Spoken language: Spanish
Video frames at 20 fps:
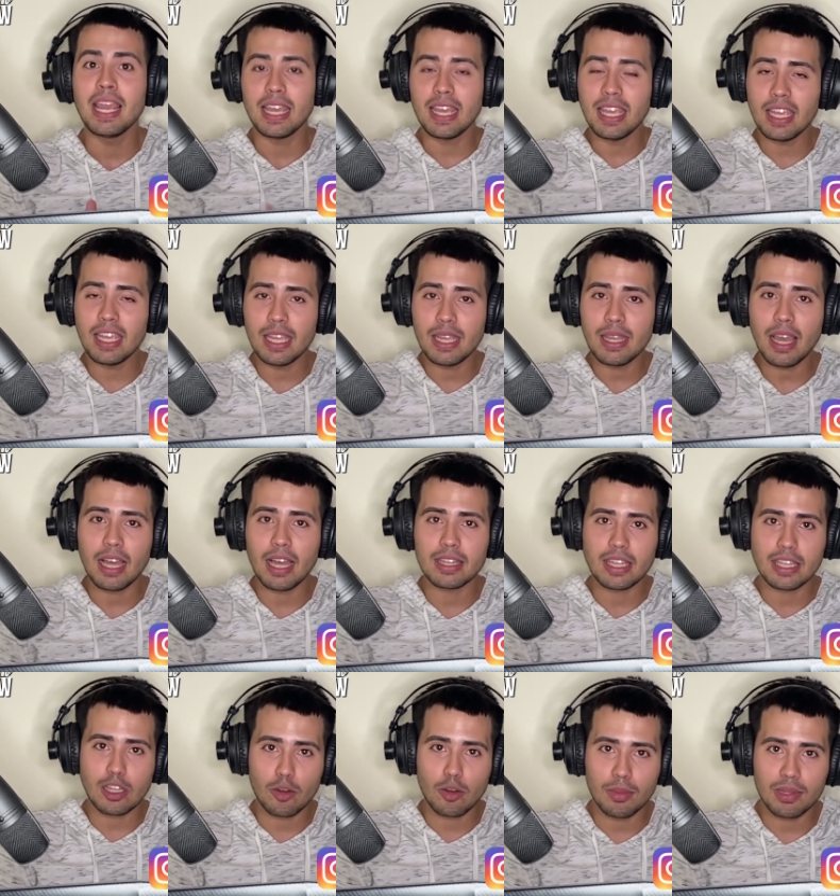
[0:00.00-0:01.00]
Y
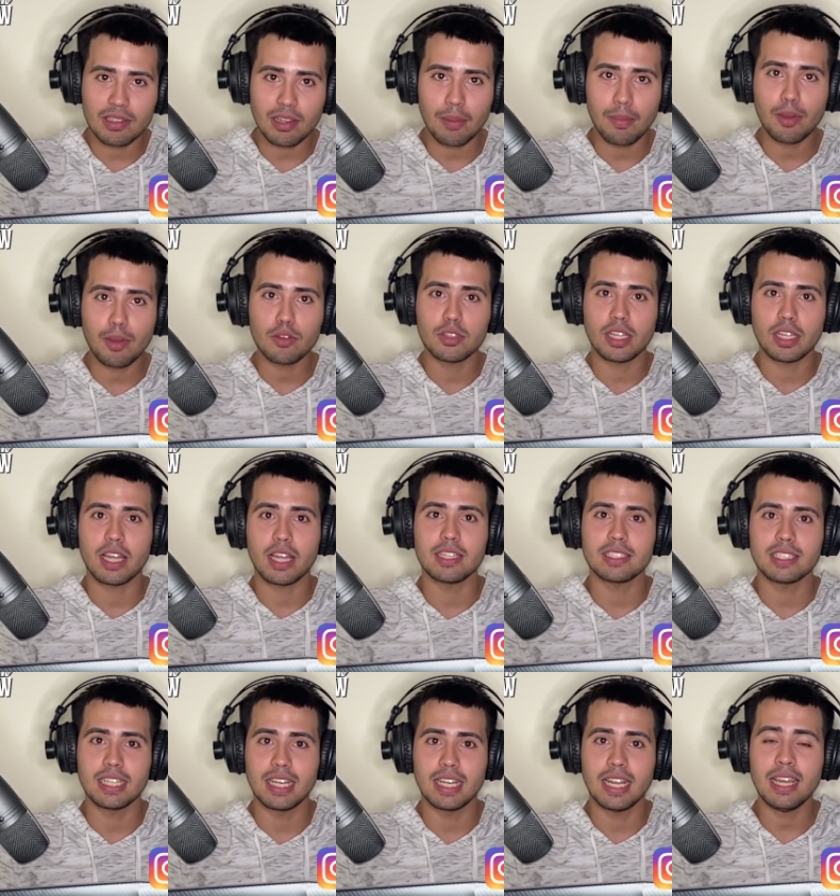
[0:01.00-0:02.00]
antes de comenzar me gustaría
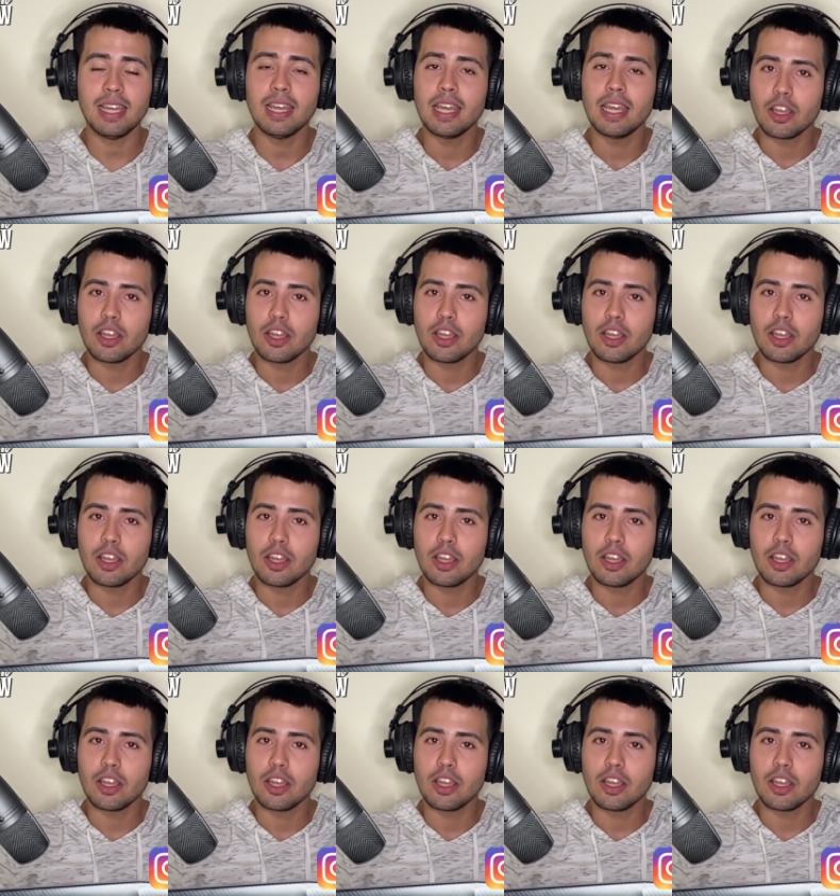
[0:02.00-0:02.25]
decirles,